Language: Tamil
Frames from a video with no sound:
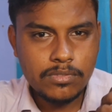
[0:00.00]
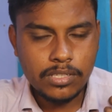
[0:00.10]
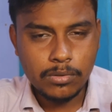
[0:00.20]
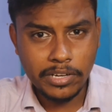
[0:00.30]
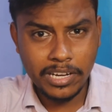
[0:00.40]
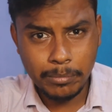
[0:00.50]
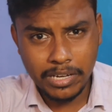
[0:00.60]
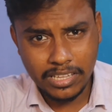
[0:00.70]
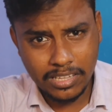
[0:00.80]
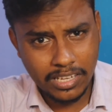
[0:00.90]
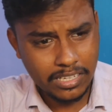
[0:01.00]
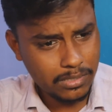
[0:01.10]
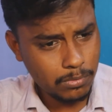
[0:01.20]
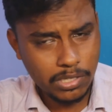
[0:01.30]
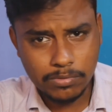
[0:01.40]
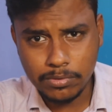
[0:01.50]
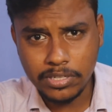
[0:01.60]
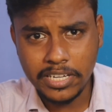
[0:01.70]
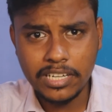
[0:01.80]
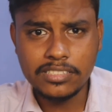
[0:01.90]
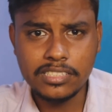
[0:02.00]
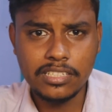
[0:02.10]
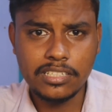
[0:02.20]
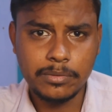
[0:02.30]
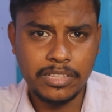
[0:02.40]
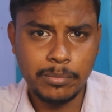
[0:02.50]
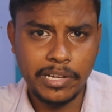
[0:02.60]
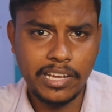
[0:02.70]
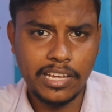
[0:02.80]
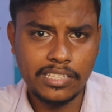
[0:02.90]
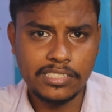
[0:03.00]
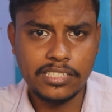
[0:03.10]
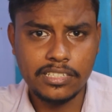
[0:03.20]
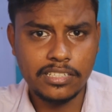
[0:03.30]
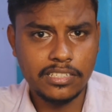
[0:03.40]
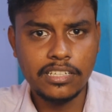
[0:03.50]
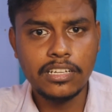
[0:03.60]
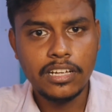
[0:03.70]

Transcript: ஓகே நண்பா இதுதான் இருக்கக்கூடிய ஃபுல் டீட்டெயில்ஸு இந்த மாதிரி கேஷ் எடுக்கிறதுக்கு